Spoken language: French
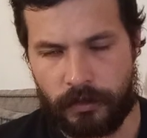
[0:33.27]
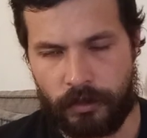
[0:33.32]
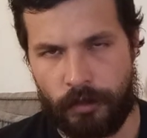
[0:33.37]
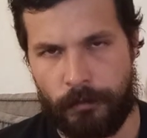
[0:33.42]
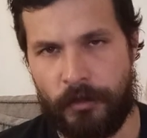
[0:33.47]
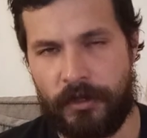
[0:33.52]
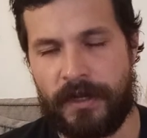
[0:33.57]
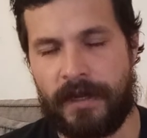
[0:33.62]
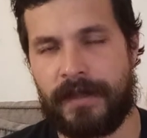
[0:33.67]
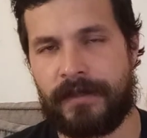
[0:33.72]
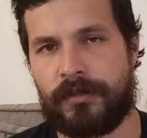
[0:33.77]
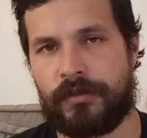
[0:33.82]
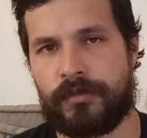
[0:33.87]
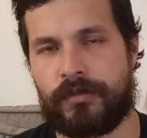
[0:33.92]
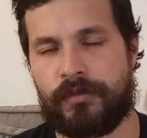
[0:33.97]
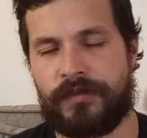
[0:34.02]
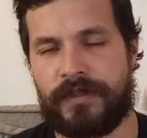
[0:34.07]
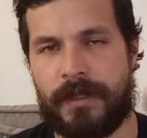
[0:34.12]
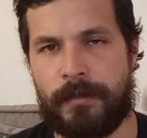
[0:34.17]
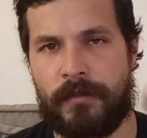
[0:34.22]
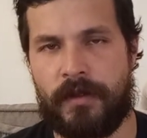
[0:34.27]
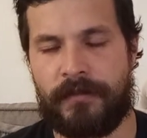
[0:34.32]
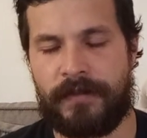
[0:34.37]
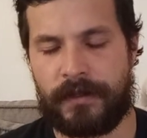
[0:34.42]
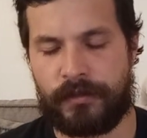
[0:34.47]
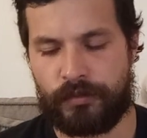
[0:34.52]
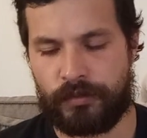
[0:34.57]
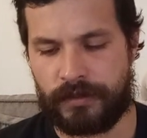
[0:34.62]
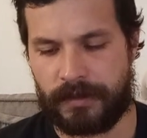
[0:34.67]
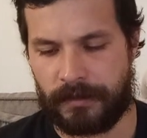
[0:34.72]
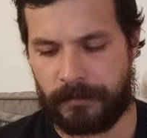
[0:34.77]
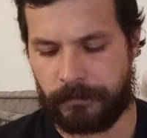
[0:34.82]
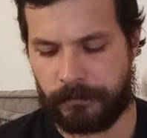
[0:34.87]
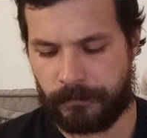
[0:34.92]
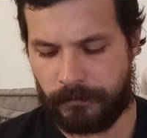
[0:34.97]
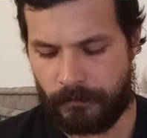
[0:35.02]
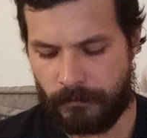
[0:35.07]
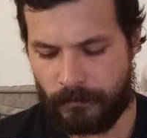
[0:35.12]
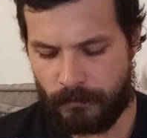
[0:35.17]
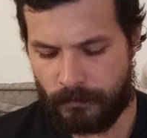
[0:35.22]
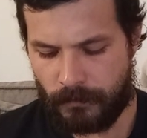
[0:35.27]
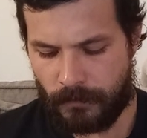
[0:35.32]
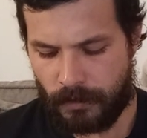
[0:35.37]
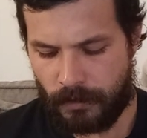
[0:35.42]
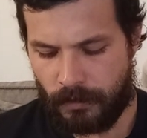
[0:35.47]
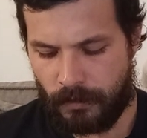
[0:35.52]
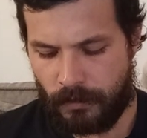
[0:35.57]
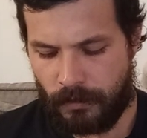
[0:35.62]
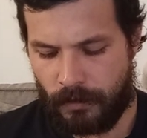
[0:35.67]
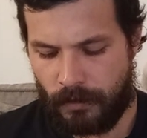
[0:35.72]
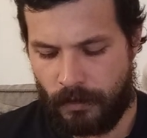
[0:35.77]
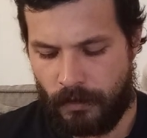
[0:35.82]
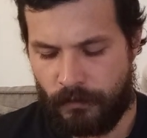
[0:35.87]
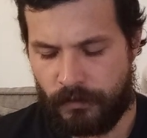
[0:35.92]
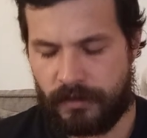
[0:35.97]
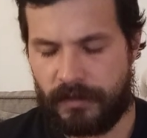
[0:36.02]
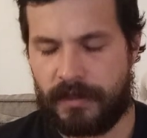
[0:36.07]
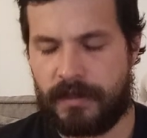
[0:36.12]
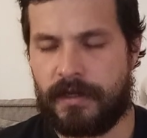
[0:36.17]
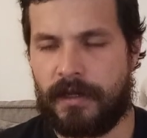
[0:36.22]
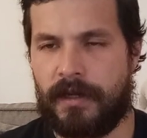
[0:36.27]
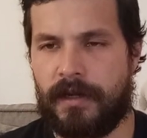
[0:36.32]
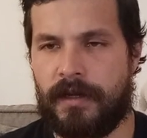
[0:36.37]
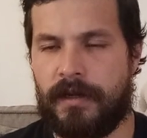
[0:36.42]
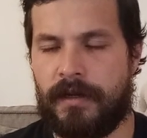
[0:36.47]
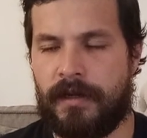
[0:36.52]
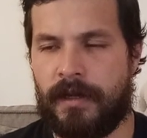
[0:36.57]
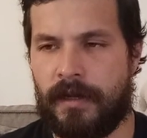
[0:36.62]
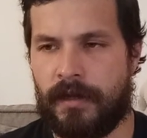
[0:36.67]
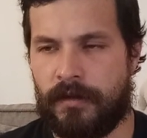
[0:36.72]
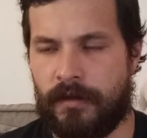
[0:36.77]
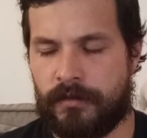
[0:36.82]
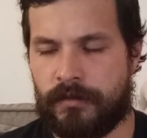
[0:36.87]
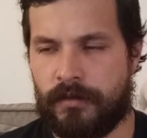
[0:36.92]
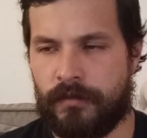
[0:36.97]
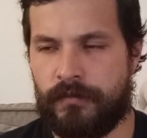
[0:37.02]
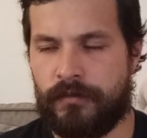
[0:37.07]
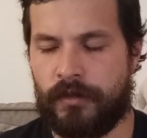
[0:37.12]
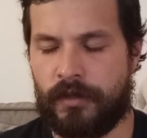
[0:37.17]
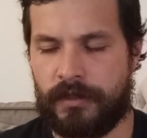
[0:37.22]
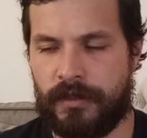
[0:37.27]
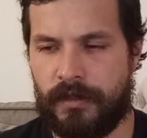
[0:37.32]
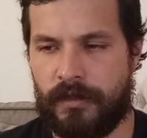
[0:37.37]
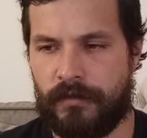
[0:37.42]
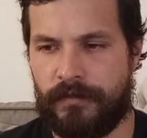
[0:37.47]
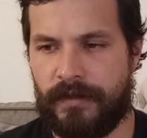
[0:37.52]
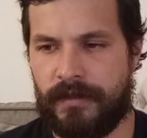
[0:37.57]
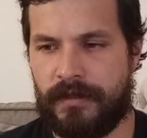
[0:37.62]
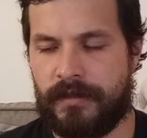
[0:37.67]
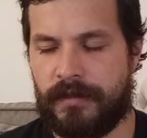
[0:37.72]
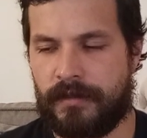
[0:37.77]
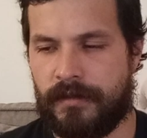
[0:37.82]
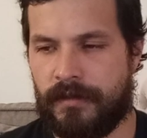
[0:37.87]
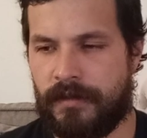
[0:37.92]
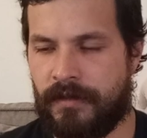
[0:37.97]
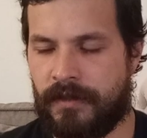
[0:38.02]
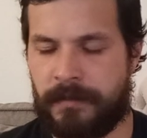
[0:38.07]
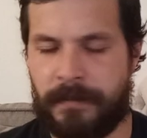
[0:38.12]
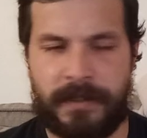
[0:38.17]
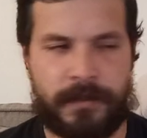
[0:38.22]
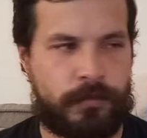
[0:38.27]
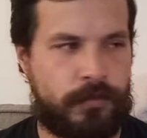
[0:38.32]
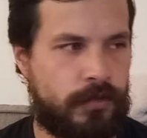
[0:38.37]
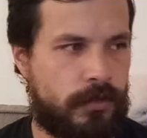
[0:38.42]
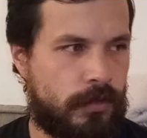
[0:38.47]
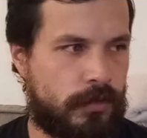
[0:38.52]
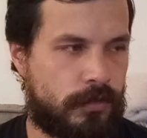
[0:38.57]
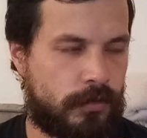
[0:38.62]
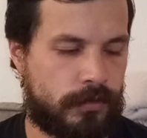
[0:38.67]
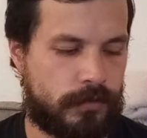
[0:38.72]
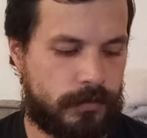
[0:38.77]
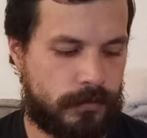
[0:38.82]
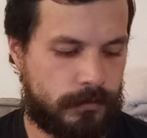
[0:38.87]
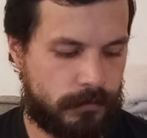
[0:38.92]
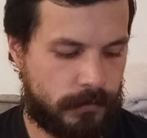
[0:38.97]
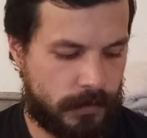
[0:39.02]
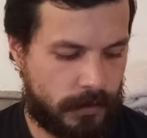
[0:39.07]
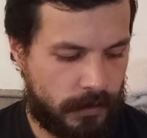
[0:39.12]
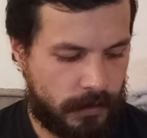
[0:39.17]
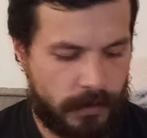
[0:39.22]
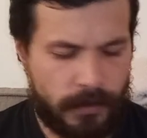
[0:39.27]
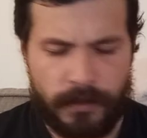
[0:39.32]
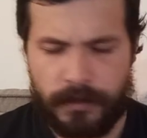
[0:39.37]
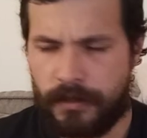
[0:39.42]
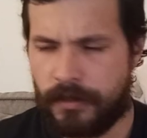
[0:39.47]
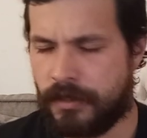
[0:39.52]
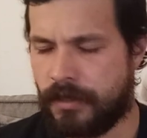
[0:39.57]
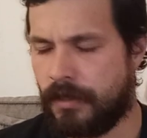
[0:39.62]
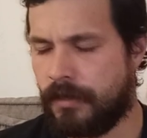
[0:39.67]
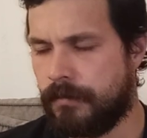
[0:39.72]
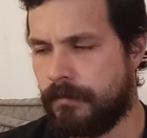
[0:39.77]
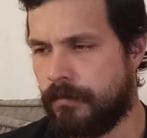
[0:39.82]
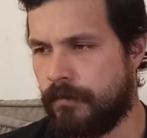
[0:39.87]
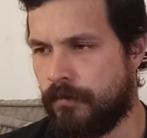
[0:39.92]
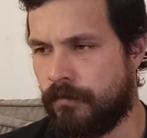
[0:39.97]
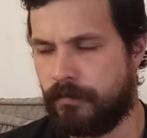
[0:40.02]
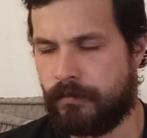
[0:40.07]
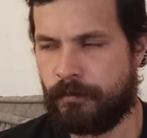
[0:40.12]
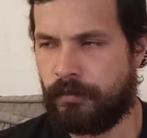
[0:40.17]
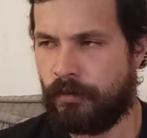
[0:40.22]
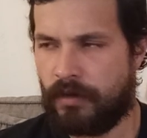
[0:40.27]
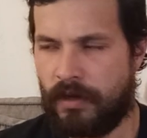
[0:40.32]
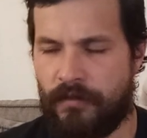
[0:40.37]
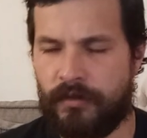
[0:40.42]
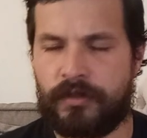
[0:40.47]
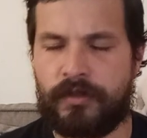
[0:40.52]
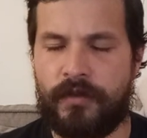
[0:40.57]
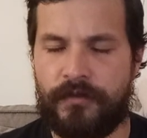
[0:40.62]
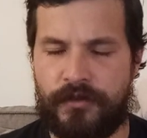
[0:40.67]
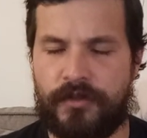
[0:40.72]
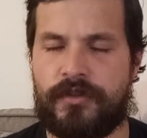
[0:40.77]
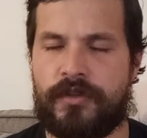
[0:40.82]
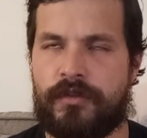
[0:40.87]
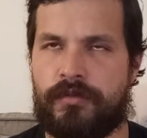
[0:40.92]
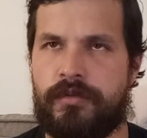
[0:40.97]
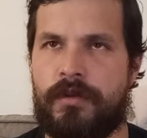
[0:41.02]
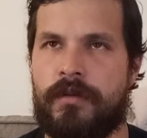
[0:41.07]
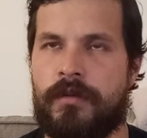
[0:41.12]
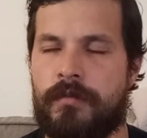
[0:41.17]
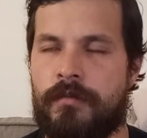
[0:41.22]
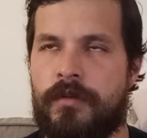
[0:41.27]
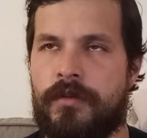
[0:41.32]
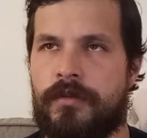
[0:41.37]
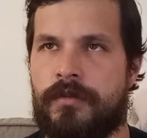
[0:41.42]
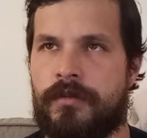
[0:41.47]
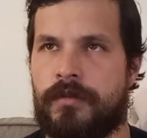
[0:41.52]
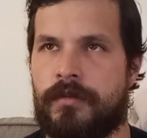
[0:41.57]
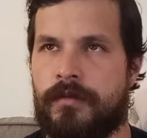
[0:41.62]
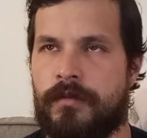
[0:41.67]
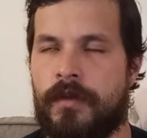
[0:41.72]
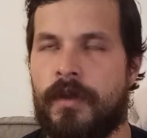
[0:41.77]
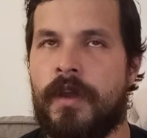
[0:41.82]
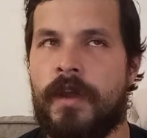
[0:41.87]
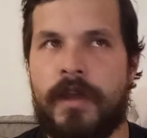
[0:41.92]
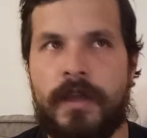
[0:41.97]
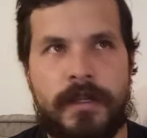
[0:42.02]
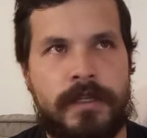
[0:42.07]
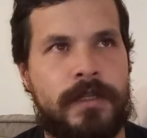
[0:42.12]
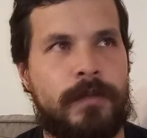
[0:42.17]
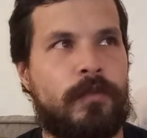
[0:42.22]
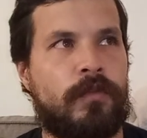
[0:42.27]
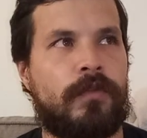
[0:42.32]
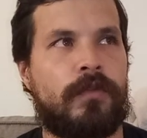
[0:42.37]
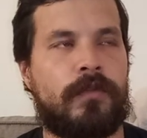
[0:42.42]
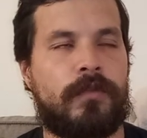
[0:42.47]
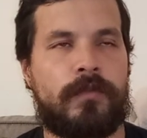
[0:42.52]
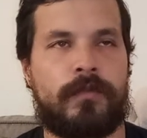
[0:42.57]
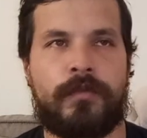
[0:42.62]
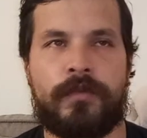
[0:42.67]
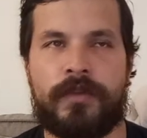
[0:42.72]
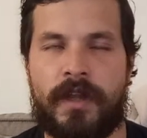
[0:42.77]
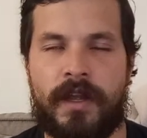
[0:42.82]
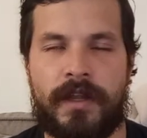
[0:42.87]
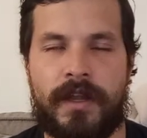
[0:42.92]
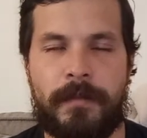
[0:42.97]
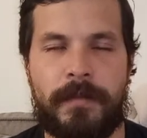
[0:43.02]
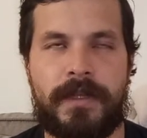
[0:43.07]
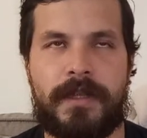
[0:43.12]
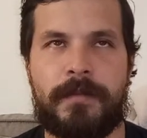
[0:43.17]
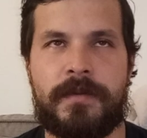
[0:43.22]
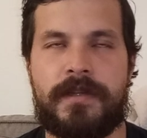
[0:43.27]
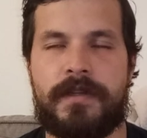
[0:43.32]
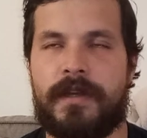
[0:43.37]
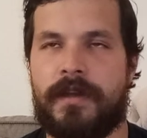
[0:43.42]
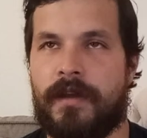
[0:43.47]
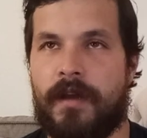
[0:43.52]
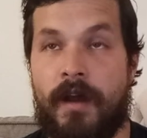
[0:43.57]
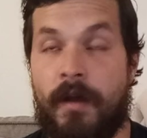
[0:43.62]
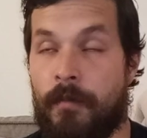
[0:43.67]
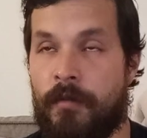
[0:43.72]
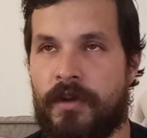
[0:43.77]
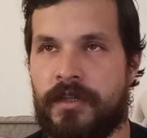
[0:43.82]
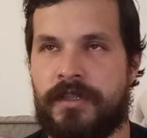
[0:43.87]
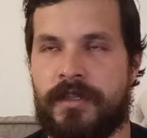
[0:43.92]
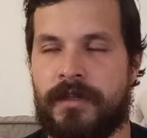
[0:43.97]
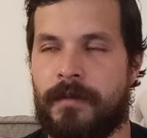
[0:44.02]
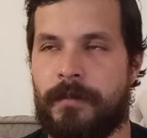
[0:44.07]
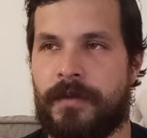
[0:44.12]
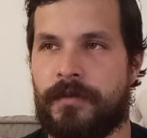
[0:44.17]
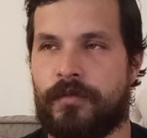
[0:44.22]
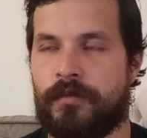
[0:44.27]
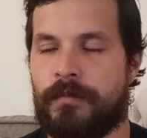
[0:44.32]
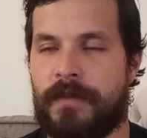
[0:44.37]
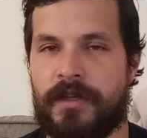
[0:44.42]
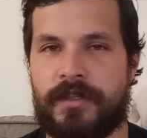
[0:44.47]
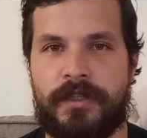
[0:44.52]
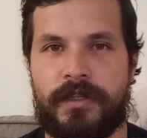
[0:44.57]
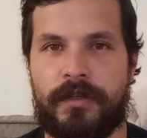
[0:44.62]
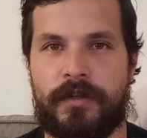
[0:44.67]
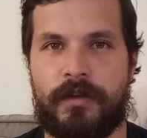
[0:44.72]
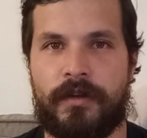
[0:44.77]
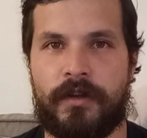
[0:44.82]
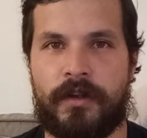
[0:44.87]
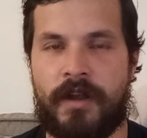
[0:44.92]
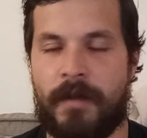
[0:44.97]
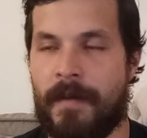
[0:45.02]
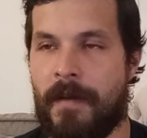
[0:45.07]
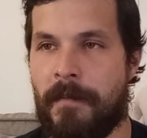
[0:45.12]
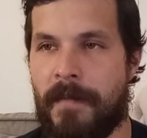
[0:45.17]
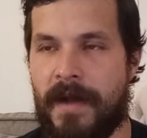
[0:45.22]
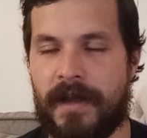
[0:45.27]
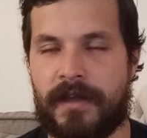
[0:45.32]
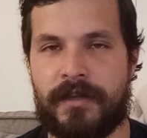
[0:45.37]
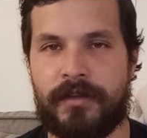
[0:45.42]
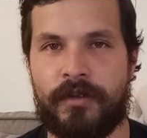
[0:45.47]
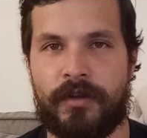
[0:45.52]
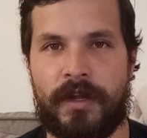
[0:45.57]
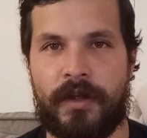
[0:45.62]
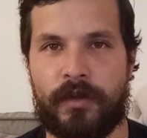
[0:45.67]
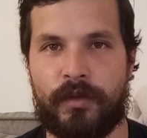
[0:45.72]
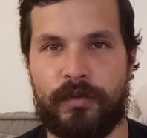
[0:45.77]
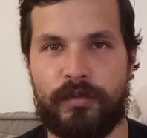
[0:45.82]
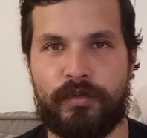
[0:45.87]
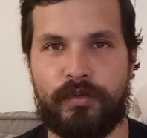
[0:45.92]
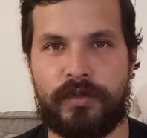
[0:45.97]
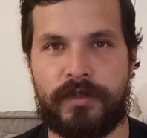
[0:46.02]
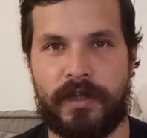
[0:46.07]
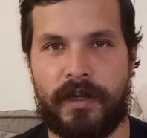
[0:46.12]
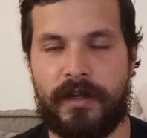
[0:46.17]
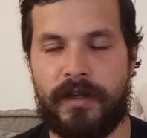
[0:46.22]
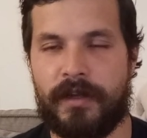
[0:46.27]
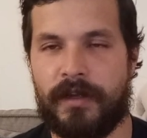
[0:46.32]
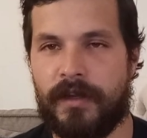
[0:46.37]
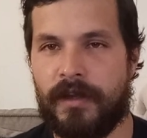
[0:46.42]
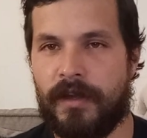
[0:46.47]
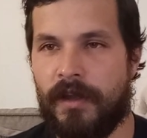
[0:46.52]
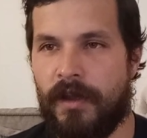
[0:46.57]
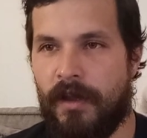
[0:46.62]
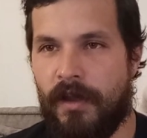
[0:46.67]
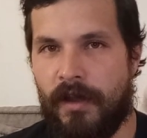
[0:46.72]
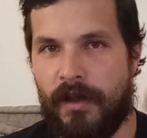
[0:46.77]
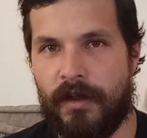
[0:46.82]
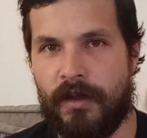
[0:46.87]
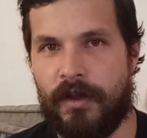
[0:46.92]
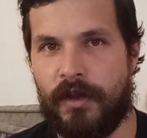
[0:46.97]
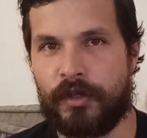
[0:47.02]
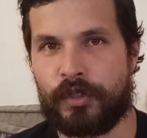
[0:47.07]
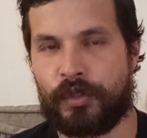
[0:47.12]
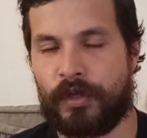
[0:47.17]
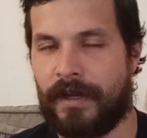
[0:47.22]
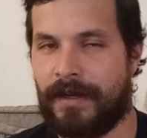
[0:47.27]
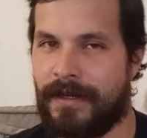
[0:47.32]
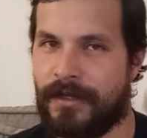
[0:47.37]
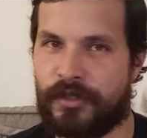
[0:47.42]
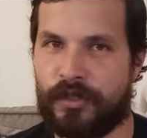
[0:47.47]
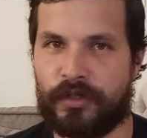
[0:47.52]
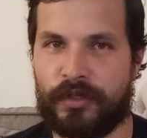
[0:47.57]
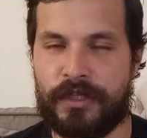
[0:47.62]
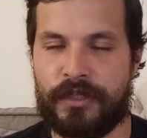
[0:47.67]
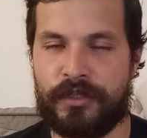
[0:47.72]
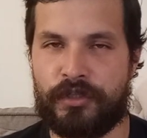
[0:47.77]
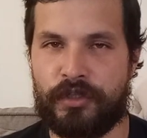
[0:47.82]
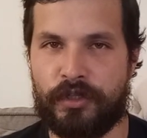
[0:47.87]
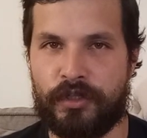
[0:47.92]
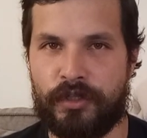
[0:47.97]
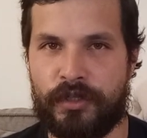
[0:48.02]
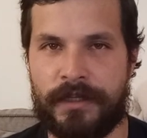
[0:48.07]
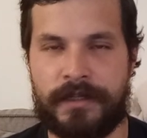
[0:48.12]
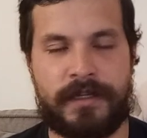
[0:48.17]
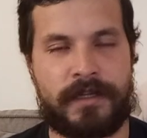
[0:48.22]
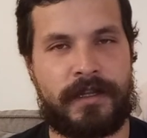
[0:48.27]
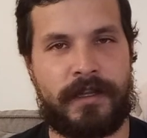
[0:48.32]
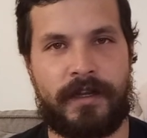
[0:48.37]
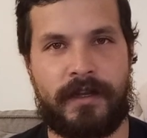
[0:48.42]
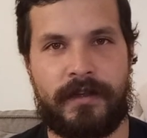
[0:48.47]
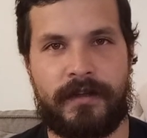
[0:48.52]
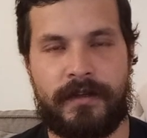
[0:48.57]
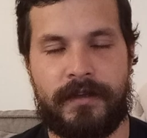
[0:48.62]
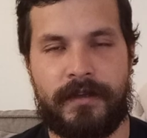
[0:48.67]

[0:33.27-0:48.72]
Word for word: Comment la rétention finalement affecte tout ça Il faut savoir que lorsque vous retenez, en fait, il se passe plusieurs choses. Déjà, pourquoi votre confiance en soi augmente J'ai un ami qui me disait Ah, moi j'ai l'impression de marcher euh, comme un Mac dans la rue, tout ça. Euh, je regarde les gens dans les yeux, etc.